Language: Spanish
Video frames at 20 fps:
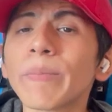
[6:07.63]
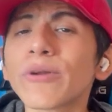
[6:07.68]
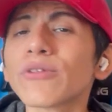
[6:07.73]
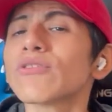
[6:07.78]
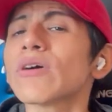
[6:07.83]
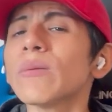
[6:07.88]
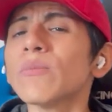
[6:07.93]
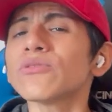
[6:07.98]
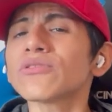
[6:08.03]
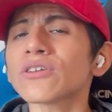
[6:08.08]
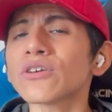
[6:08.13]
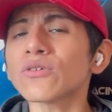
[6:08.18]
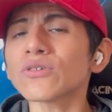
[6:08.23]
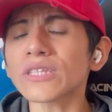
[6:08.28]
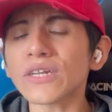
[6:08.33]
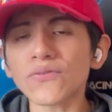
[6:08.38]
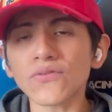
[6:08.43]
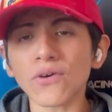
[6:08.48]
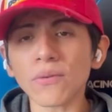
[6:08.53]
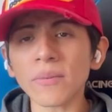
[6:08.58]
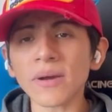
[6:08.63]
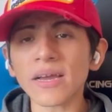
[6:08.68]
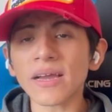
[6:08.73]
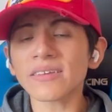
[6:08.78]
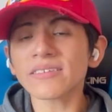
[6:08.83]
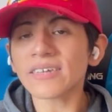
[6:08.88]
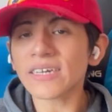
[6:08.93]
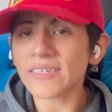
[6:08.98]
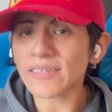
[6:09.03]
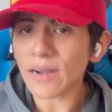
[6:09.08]
pero te vamos a mostrar otra forma que
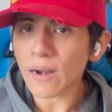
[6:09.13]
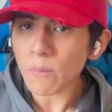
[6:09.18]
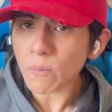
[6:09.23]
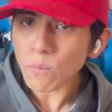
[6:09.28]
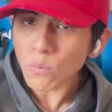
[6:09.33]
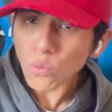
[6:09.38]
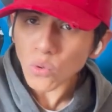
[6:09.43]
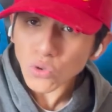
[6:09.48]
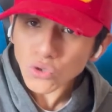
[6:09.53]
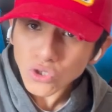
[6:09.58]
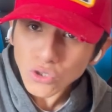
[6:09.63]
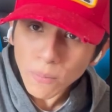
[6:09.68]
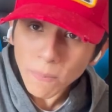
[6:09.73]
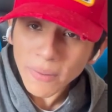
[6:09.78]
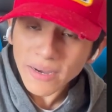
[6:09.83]
vas a generar muchos